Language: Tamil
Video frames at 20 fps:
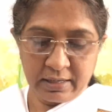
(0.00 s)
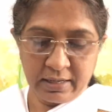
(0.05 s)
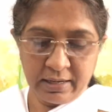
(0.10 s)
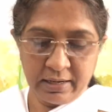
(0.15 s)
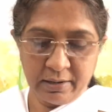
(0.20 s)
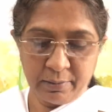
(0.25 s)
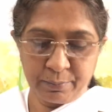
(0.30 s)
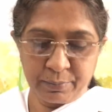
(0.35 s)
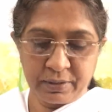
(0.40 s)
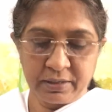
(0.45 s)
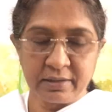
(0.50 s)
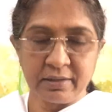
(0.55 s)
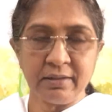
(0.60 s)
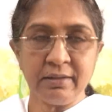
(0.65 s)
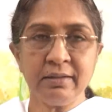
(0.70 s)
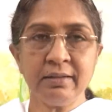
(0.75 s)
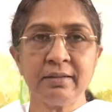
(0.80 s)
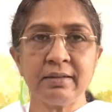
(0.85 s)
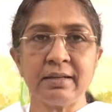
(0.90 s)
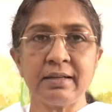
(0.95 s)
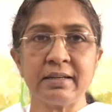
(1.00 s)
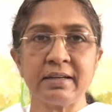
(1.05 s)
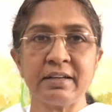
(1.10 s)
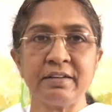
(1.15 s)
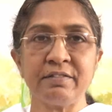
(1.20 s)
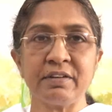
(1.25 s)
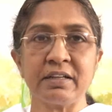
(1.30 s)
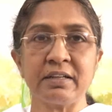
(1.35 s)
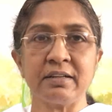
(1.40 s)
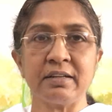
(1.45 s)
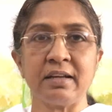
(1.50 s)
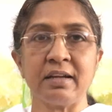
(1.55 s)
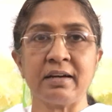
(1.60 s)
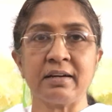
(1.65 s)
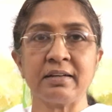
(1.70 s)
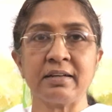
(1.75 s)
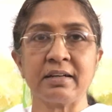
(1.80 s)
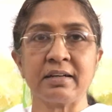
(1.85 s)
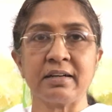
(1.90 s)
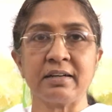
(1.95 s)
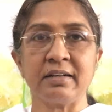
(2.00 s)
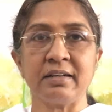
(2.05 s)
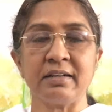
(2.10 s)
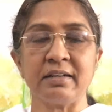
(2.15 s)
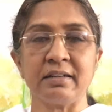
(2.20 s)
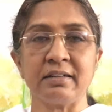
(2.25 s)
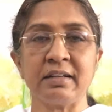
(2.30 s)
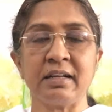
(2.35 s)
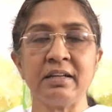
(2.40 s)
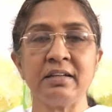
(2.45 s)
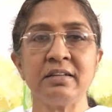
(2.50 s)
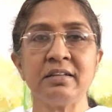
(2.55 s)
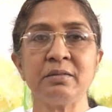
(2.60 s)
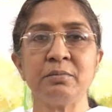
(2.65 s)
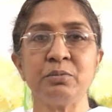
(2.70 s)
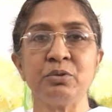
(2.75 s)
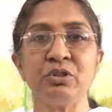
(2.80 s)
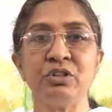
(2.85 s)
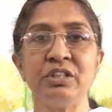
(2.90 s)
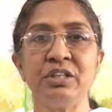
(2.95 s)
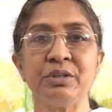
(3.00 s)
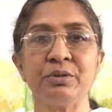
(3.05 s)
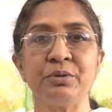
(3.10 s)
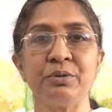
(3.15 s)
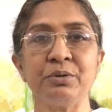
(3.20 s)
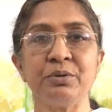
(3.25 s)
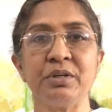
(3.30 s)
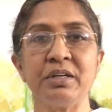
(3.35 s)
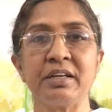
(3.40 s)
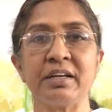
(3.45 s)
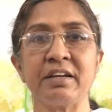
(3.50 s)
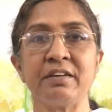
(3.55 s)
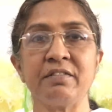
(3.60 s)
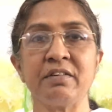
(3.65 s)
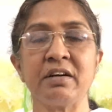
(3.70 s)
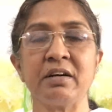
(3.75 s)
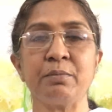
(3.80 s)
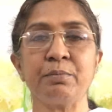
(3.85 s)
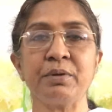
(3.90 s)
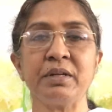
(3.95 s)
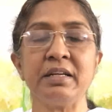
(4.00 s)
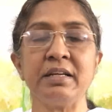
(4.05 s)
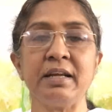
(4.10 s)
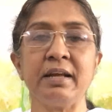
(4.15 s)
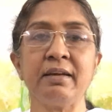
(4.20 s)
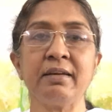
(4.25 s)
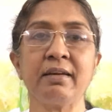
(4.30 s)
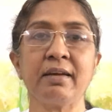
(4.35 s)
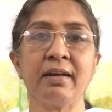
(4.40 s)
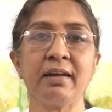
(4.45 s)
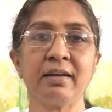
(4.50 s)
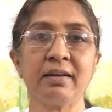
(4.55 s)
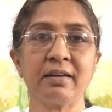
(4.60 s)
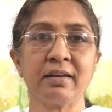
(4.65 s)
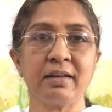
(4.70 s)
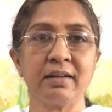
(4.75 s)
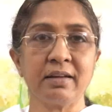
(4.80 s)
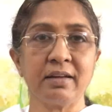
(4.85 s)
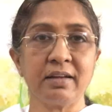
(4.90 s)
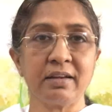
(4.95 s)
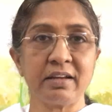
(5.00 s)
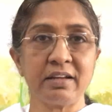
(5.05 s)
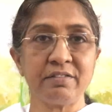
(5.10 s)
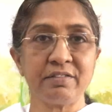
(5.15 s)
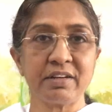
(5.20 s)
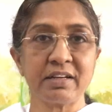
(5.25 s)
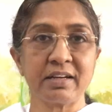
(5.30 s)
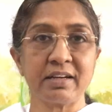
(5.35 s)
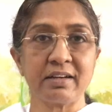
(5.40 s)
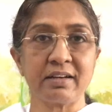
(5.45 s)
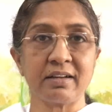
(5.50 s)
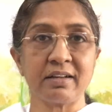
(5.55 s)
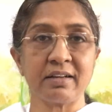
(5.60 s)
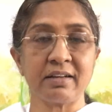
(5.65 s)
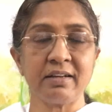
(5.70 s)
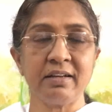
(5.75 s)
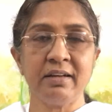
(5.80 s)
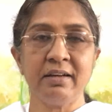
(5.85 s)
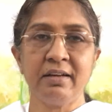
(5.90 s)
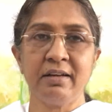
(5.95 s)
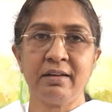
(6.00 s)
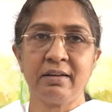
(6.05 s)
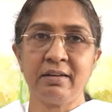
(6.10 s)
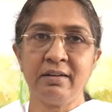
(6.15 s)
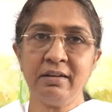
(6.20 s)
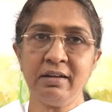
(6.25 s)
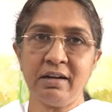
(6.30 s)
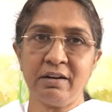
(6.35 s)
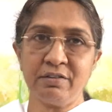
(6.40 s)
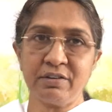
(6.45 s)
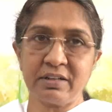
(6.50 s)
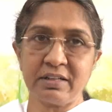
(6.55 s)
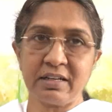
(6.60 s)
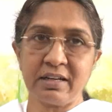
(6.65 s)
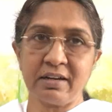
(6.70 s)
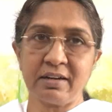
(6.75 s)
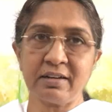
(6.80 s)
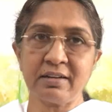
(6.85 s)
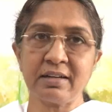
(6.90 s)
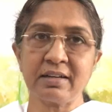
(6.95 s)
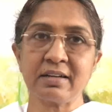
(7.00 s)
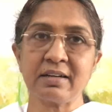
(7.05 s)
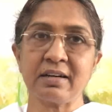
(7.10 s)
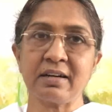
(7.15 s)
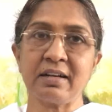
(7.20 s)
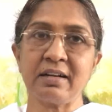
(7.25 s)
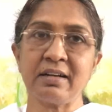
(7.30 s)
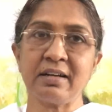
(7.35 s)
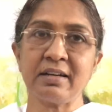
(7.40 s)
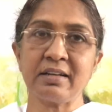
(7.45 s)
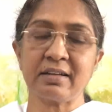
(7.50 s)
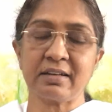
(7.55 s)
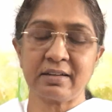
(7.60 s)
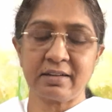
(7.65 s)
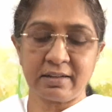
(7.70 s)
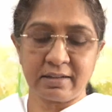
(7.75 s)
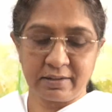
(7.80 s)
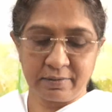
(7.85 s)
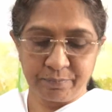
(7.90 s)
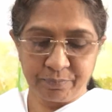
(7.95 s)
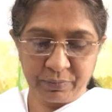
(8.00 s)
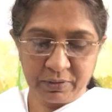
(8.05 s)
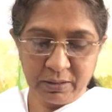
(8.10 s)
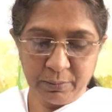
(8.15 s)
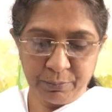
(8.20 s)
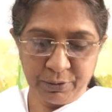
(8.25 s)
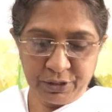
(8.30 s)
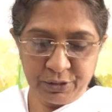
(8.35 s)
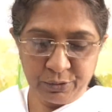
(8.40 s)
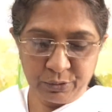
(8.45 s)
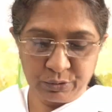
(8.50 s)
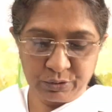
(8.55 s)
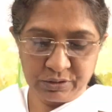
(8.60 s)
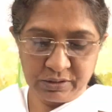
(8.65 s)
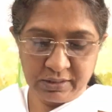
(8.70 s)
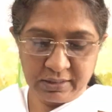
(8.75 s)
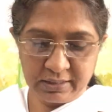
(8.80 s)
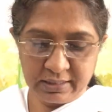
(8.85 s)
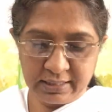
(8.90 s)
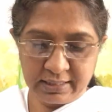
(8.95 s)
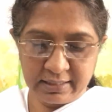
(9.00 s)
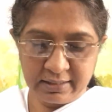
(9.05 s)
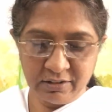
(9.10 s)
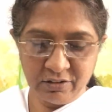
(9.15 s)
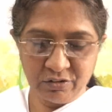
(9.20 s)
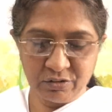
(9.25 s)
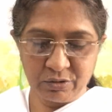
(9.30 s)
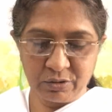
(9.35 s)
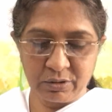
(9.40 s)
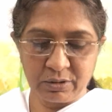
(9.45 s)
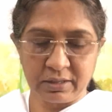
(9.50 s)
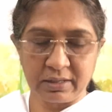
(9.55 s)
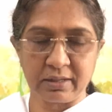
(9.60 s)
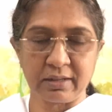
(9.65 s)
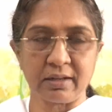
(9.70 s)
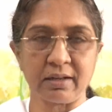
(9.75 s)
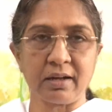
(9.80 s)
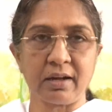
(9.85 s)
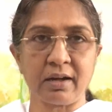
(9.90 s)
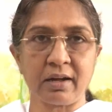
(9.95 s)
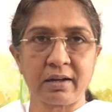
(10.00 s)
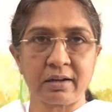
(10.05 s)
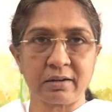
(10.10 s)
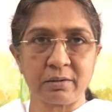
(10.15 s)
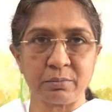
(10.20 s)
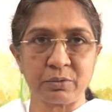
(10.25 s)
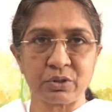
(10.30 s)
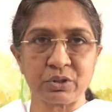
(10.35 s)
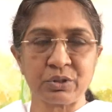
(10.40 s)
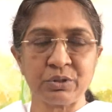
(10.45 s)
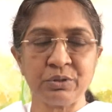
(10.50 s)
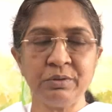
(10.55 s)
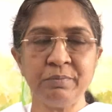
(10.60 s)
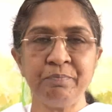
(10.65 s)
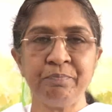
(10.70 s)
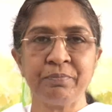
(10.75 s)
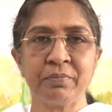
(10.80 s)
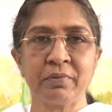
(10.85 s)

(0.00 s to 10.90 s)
ஏன் அப்படின்னா இறைவன் ஞானக்கடல் நல்ல புத்தி கொடு இறைவா அப்படின்னு ஏன் கேட்குறீங்க இறைவன் கிட்ட அவர் ஞானக்கடலாக இருக்கிறார் இப்படி யுக்தியாக நீங்கள் சொல்லுங்கள் ஆக மொத்தம்